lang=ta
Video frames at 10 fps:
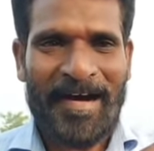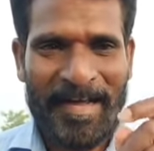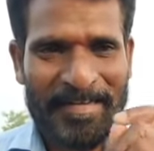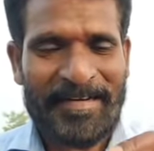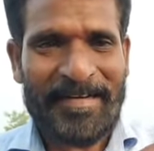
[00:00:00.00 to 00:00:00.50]

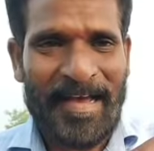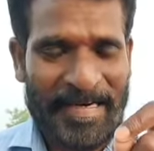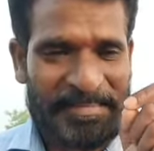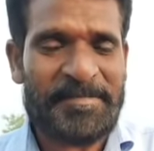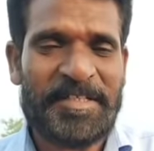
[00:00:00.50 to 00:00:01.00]
ஆளுகின்ற
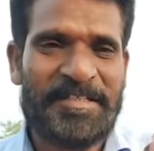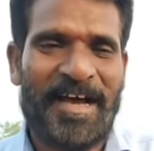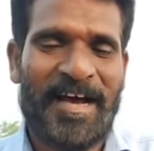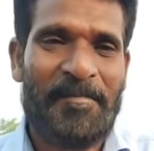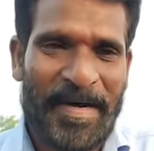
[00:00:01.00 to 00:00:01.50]
அரசின் மீது
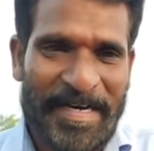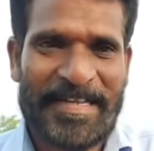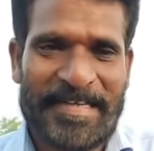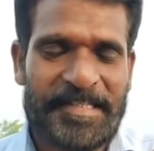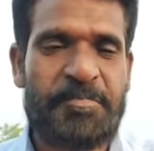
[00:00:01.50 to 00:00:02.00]
தான்
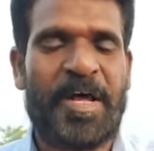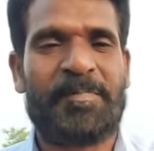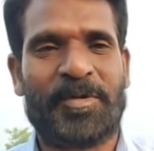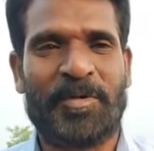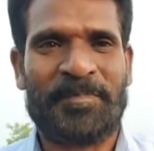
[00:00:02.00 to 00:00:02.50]
மக்களுக்கு
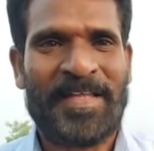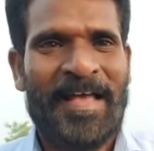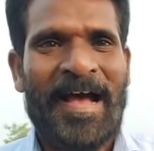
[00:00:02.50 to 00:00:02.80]
எதிர்பார்ப்பு இருக்கும்